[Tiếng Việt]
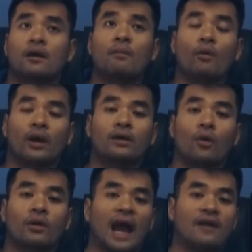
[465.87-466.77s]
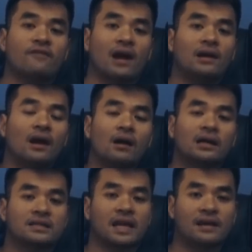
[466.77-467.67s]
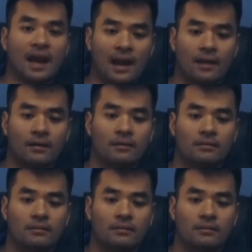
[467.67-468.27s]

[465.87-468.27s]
có một cái cuộc cãi vã lớn đã xảy ra